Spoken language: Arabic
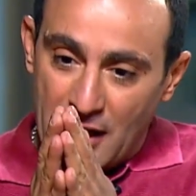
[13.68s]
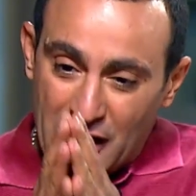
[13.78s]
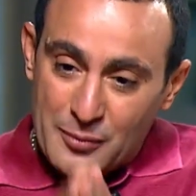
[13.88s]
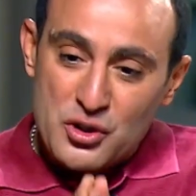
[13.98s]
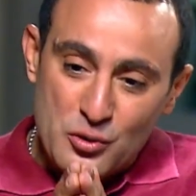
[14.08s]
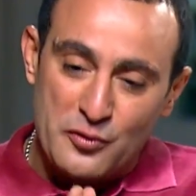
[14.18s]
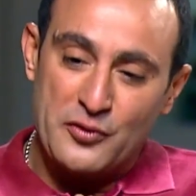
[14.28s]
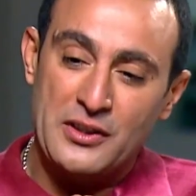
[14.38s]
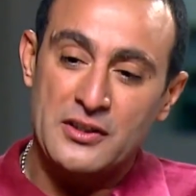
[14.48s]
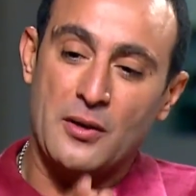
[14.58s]
انا
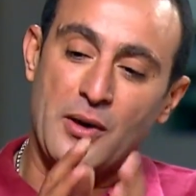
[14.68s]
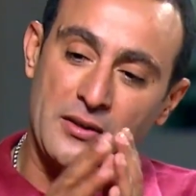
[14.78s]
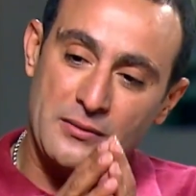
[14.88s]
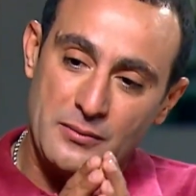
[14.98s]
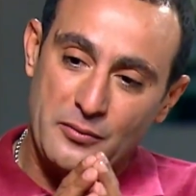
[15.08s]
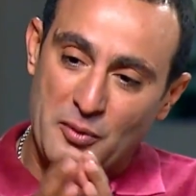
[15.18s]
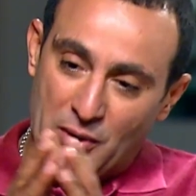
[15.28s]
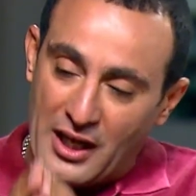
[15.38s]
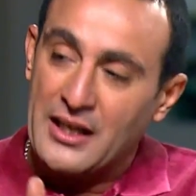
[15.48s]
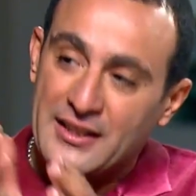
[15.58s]
بشوف طبعا في
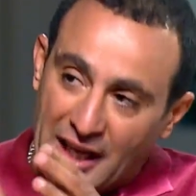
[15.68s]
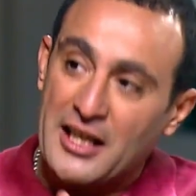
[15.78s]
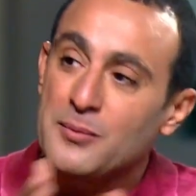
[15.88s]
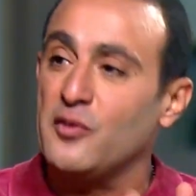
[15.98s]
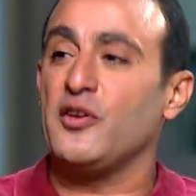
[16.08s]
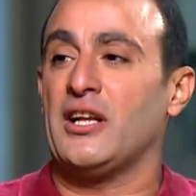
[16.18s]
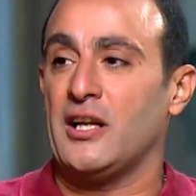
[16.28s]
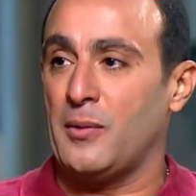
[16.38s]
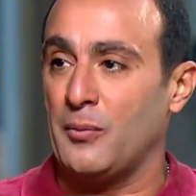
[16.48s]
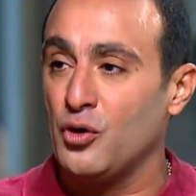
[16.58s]
مرحله انا اتعلمت فيها اللي
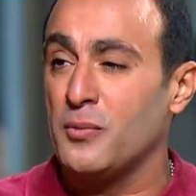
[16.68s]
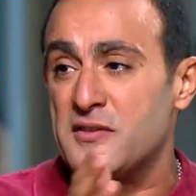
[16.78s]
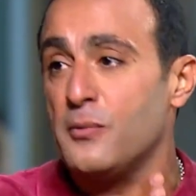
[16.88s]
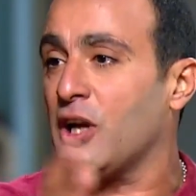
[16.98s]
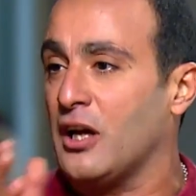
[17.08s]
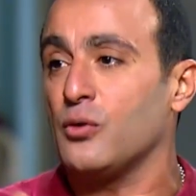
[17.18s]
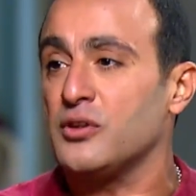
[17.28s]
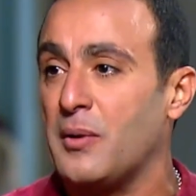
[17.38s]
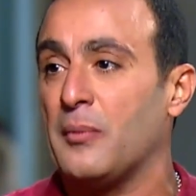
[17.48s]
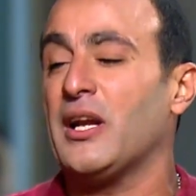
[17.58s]
انا بعمله بس في مرحله
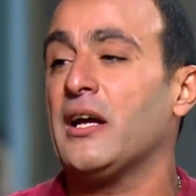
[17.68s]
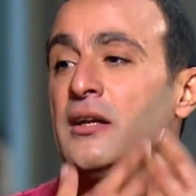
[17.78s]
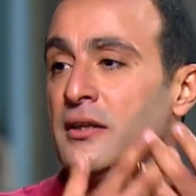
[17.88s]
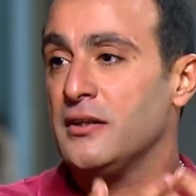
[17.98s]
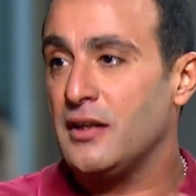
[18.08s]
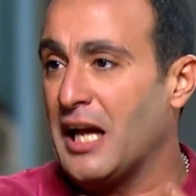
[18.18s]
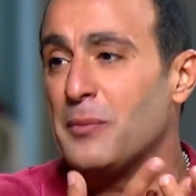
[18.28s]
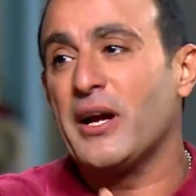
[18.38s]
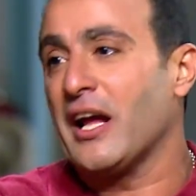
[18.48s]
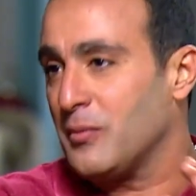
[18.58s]
كنت بعملها
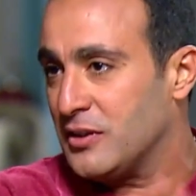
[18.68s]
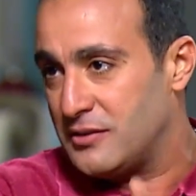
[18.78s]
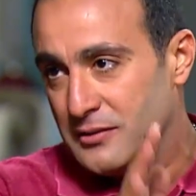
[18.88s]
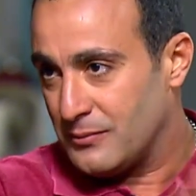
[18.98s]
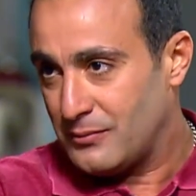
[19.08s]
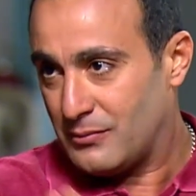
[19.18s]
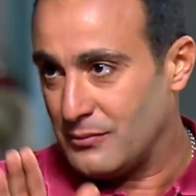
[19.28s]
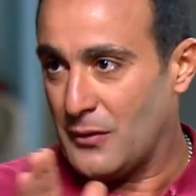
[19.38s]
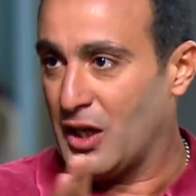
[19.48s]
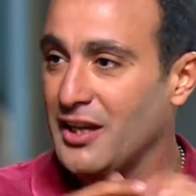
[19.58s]
قلب جامد اه
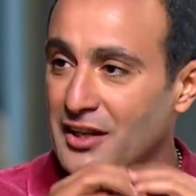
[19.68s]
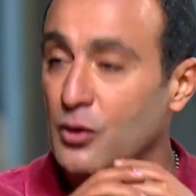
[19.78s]
على الله